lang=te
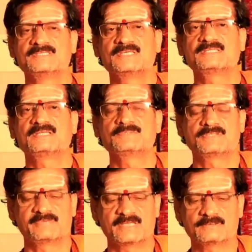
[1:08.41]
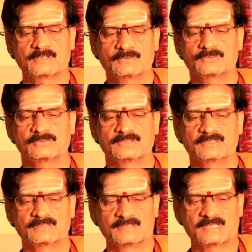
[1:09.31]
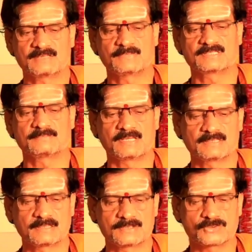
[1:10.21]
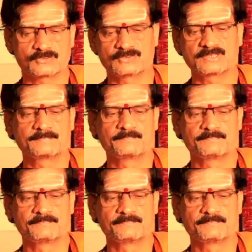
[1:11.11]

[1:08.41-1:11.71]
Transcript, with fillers: శక్తిని మించడం ఏం కలుగుతుంది ధనం మాత్రం బాగా ఖర్చు అవుతుంది